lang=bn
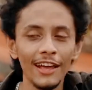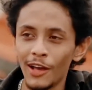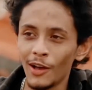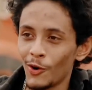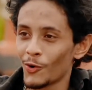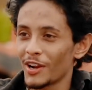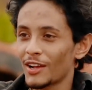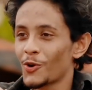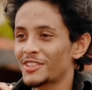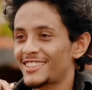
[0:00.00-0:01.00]
ওরা করতে
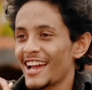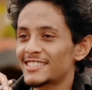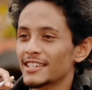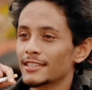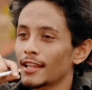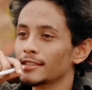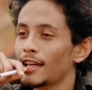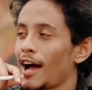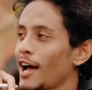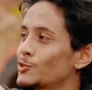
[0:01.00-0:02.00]
আইছে ধান্দা
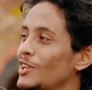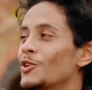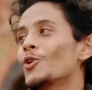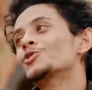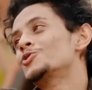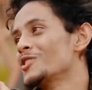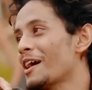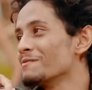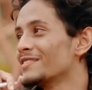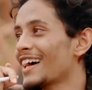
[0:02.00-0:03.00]
দুইটা নতুন
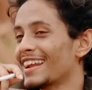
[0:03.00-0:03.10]
আমদানি